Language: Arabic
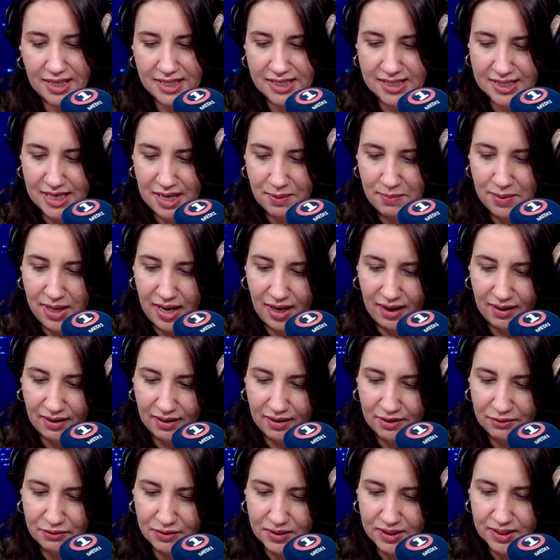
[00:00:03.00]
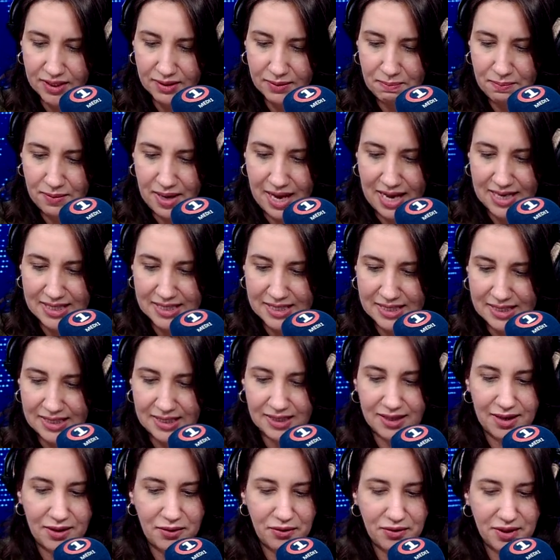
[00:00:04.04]
السابع فيرم
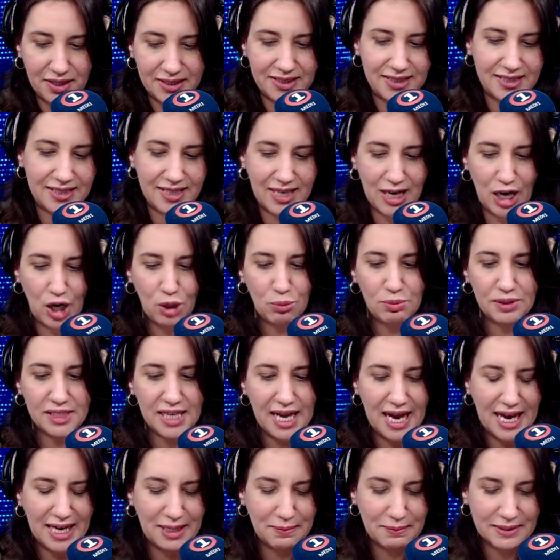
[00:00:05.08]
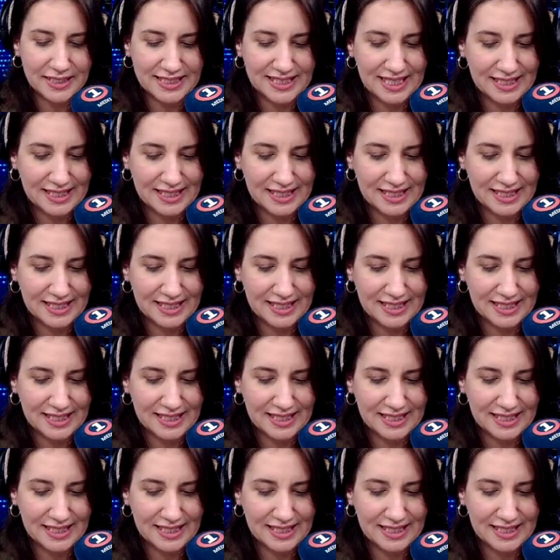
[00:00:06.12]
السيرة الذاتية أوبنهايمر